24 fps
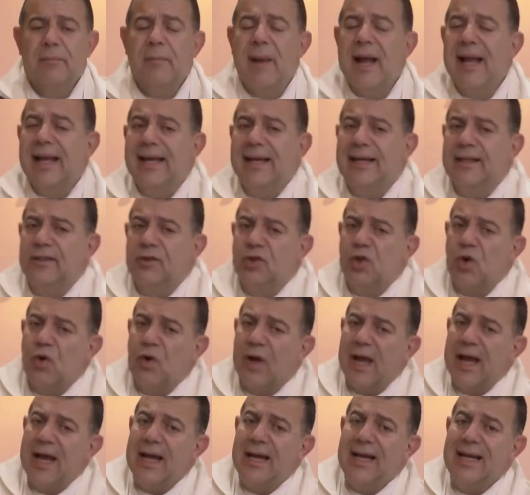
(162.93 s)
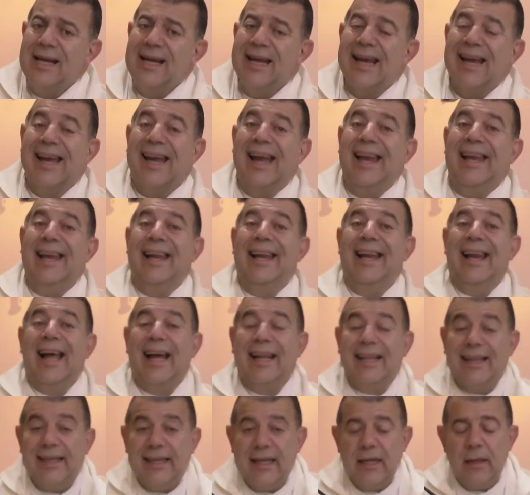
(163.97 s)
más que le choca, que le
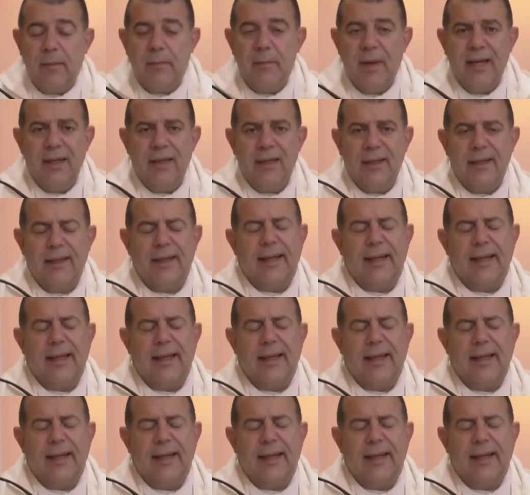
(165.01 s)
lastima,